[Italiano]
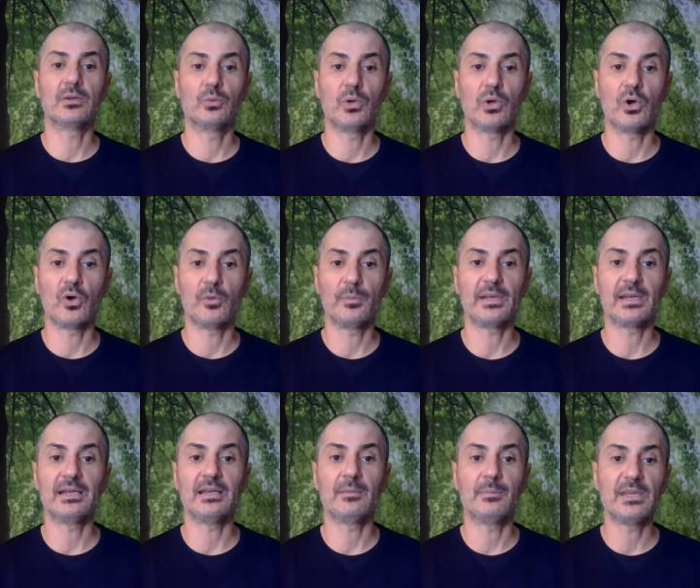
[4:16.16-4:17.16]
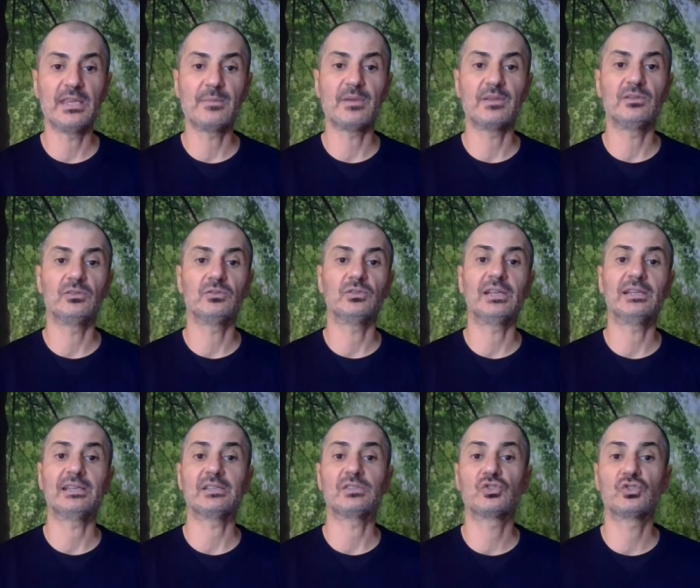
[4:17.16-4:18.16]
due opere, la prima
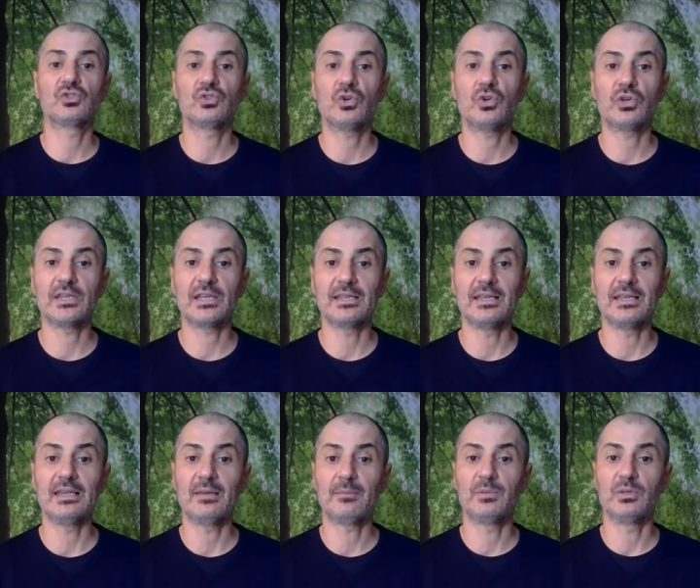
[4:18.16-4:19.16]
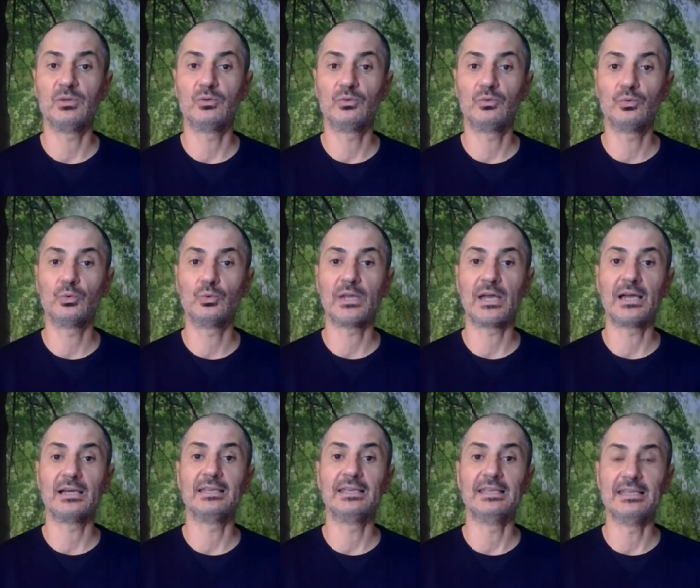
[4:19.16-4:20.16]
intitolata Storia della pittura, dura
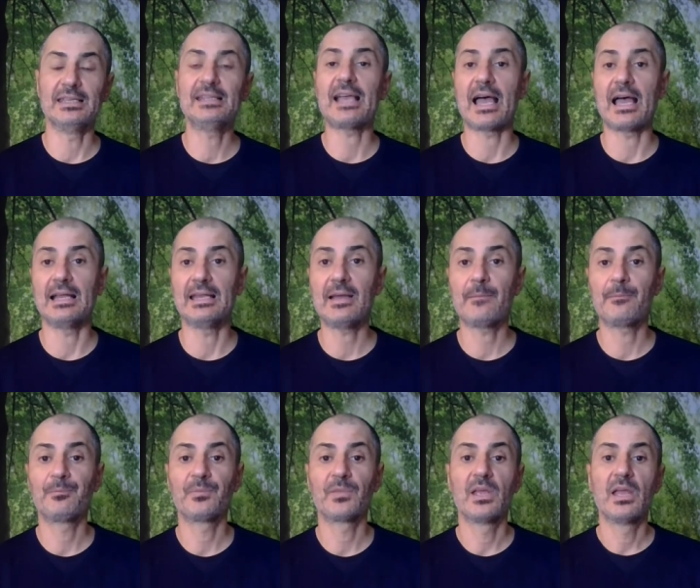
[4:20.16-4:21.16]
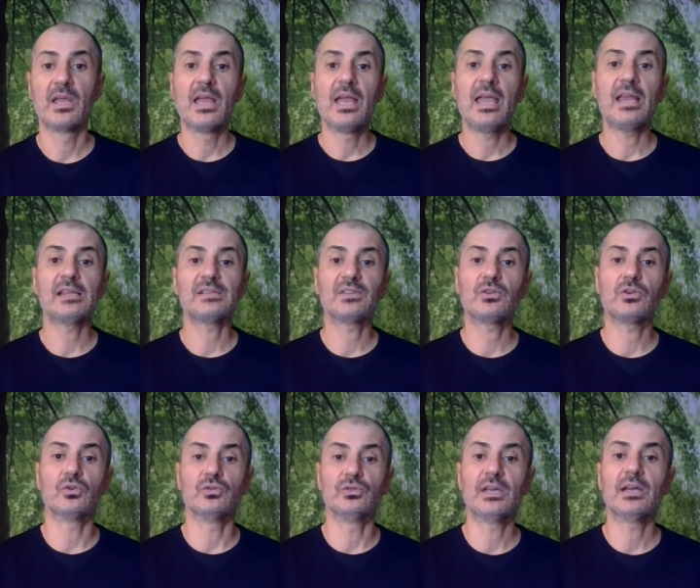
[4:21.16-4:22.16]
in Italia, e la
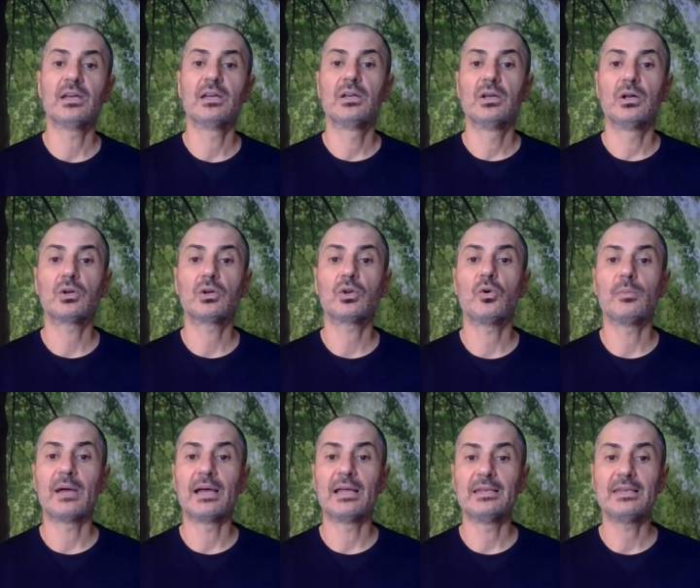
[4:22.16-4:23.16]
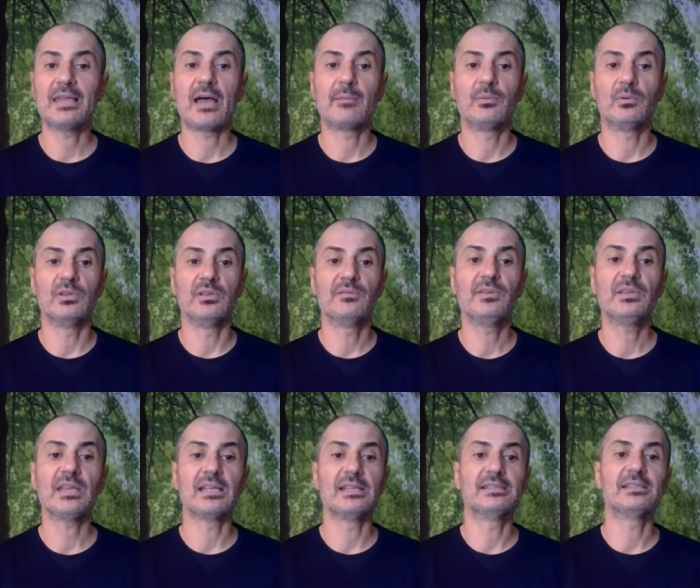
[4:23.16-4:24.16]
seconda Roma, Napoli,
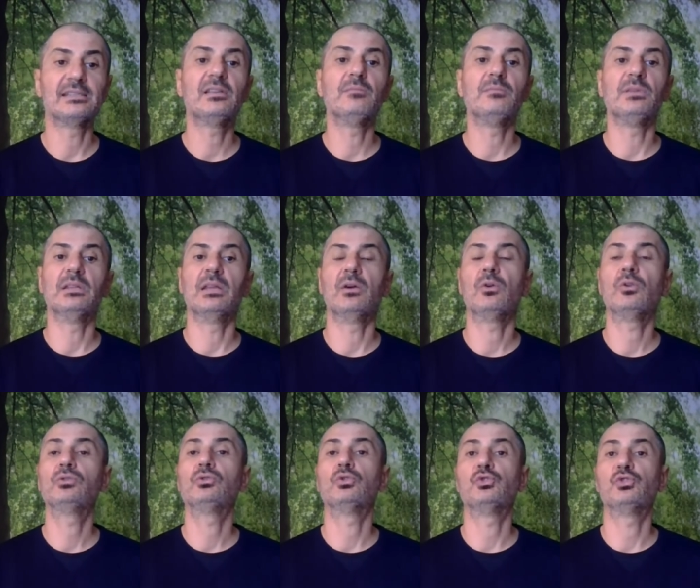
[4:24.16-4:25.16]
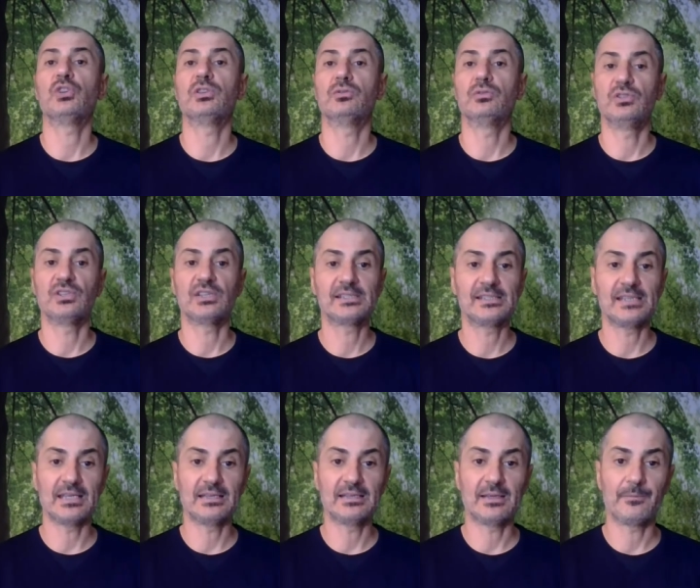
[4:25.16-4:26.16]
Firenze nel
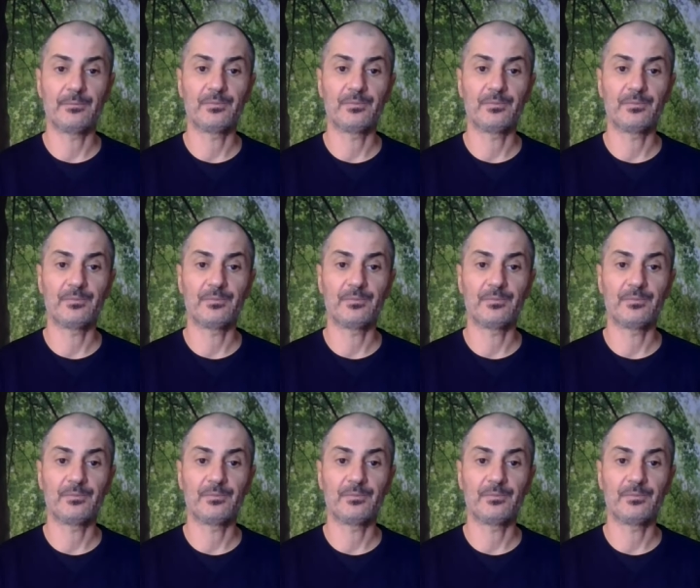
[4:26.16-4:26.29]
1817